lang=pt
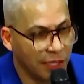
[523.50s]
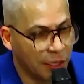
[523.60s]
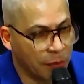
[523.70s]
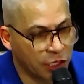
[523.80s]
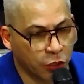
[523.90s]

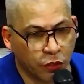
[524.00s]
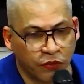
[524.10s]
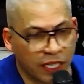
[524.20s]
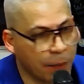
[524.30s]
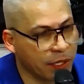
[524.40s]
Mas eu vou
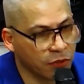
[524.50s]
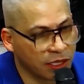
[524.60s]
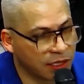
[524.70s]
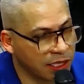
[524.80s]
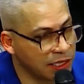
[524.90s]
falar para
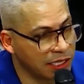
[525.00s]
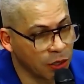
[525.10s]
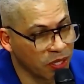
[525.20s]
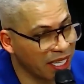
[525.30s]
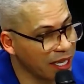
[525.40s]
você: se
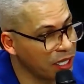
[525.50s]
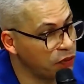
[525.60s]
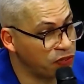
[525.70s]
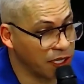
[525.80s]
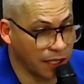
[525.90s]
alguém aqui
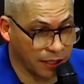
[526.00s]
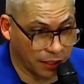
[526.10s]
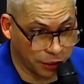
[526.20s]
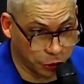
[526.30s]
ficar na grande